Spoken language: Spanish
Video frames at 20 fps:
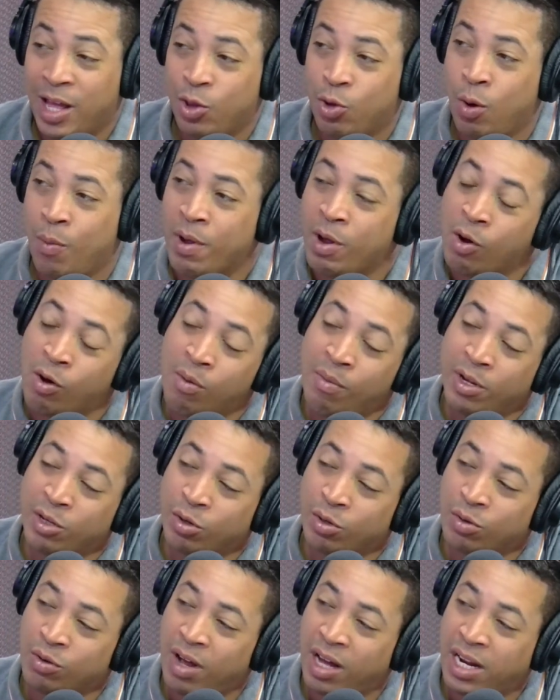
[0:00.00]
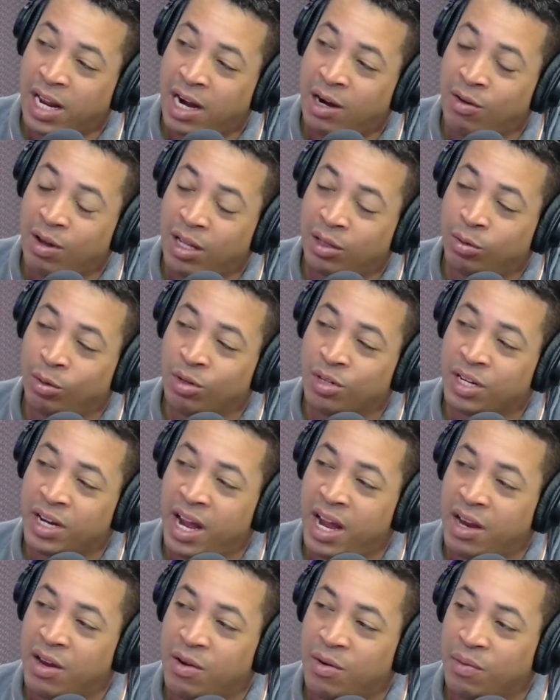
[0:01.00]
Domingo comenzó su carrera a los 14
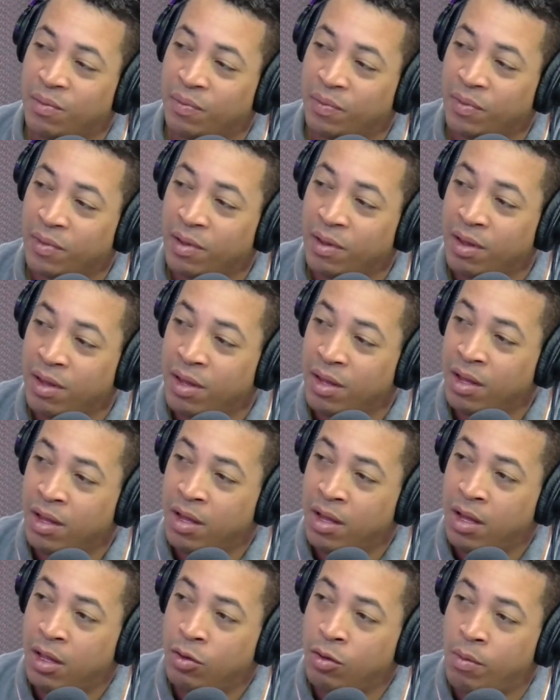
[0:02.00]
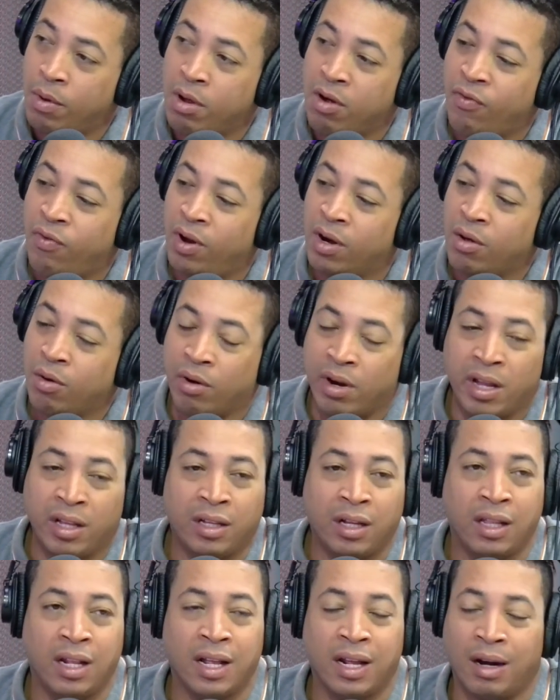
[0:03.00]
años. Es verdad. Domingo fue el
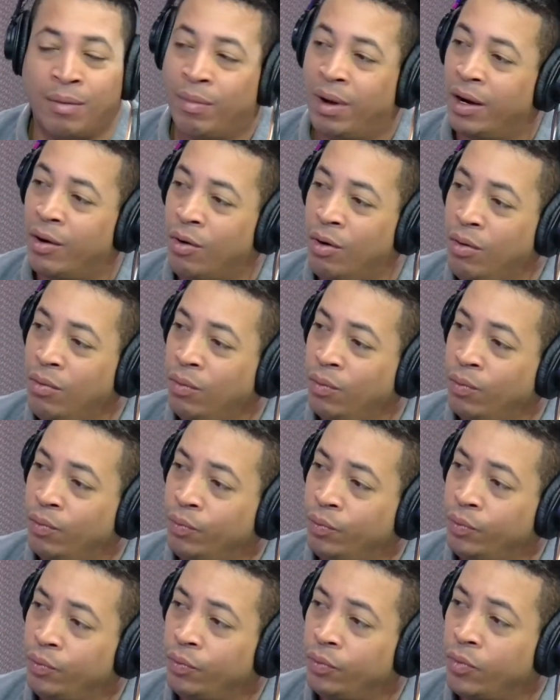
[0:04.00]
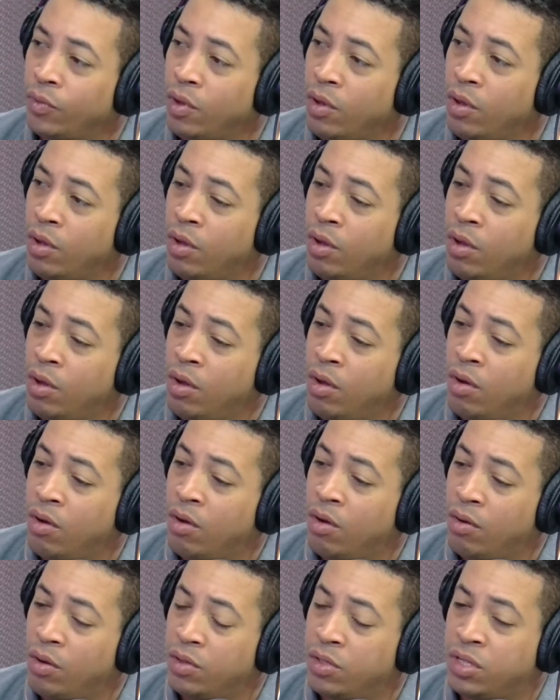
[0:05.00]
corista del Gran Varón,
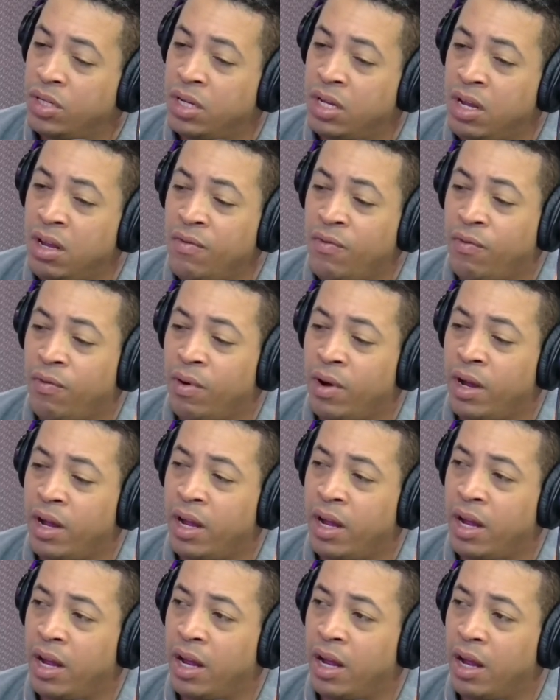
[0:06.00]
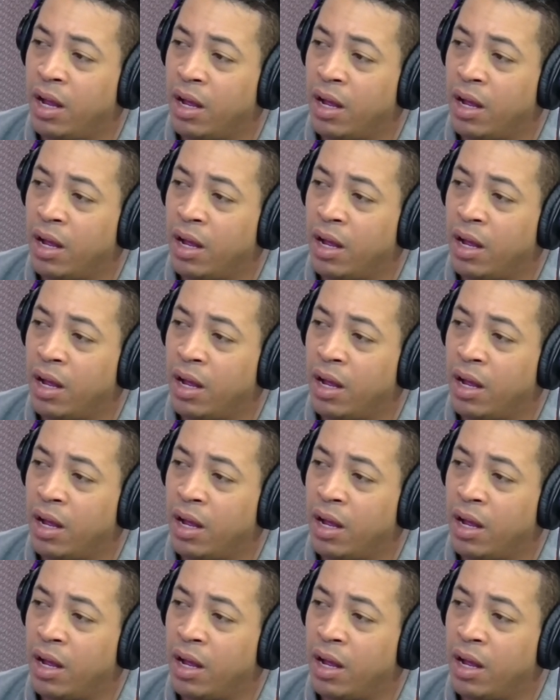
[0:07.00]
Sí, fue.